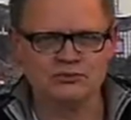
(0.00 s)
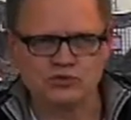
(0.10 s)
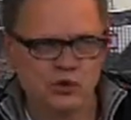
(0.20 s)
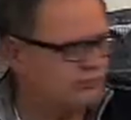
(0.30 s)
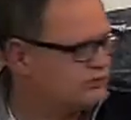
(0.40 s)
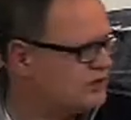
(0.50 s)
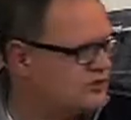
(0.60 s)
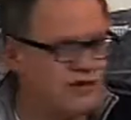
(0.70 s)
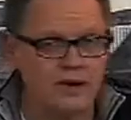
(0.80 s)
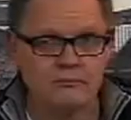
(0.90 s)
So, das
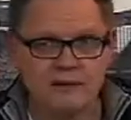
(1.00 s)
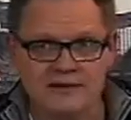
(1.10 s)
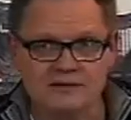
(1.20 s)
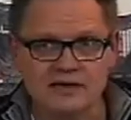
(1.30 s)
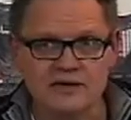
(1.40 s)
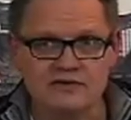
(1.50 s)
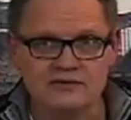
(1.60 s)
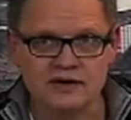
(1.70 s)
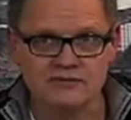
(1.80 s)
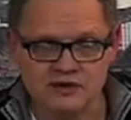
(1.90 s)
war mein kleines
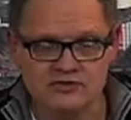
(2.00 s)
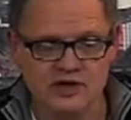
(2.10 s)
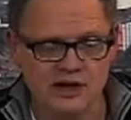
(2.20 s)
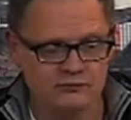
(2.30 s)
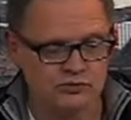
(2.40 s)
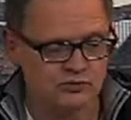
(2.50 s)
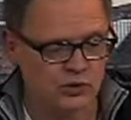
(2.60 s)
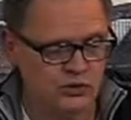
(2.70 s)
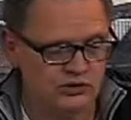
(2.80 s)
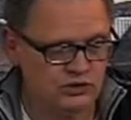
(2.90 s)
Adventsgeheimnis für
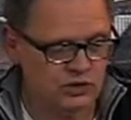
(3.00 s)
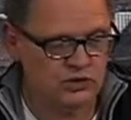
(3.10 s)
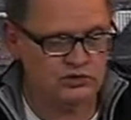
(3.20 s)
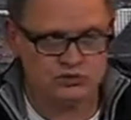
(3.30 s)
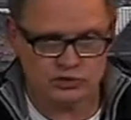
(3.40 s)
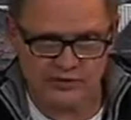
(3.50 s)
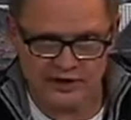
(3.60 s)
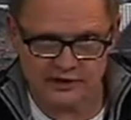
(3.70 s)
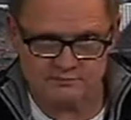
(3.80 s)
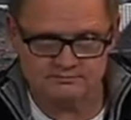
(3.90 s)
euch. Schöne
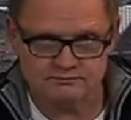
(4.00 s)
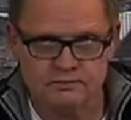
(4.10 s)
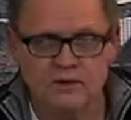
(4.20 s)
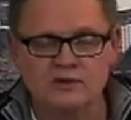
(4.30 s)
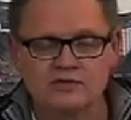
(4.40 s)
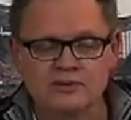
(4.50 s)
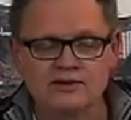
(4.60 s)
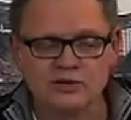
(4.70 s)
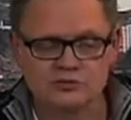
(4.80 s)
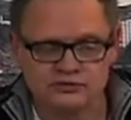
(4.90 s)
Weihnachten.
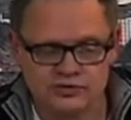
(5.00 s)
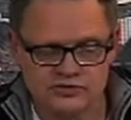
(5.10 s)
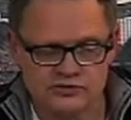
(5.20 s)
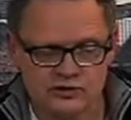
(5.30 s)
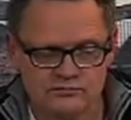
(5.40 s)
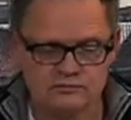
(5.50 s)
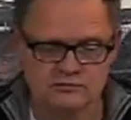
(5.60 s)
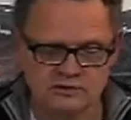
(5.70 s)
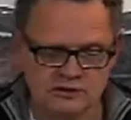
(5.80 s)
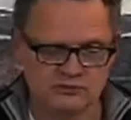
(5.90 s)
2014
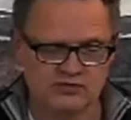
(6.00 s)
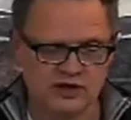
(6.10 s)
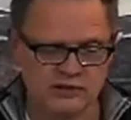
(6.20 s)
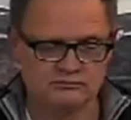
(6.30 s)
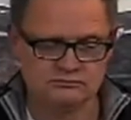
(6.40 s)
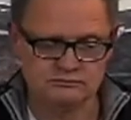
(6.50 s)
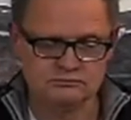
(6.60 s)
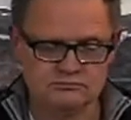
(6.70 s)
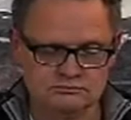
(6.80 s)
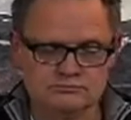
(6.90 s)
gibt es dann
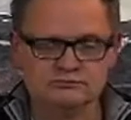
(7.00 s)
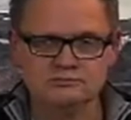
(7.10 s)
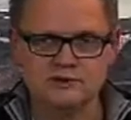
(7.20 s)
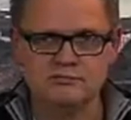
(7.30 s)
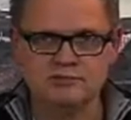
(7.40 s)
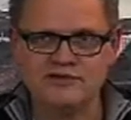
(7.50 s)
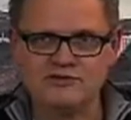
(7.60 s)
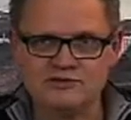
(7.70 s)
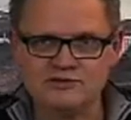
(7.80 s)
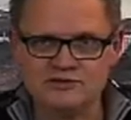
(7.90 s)
den
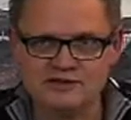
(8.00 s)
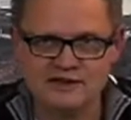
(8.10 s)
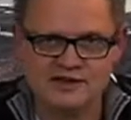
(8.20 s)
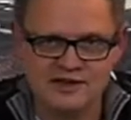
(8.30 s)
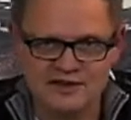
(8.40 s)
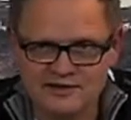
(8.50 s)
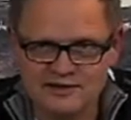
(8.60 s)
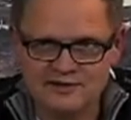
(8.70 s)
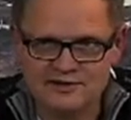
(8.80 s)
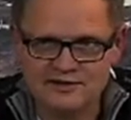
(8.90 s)
besten Kicker
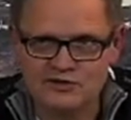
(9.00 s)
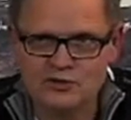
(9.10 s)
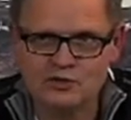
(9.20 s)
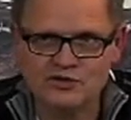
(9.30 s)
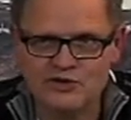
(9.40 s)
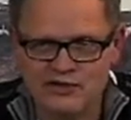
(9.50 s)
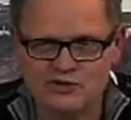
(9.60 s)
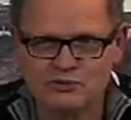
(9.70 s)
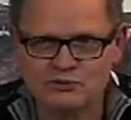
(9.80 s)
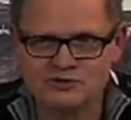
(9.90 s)
des
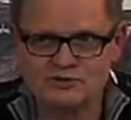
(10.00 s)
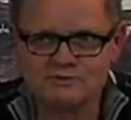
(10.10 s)
Universums.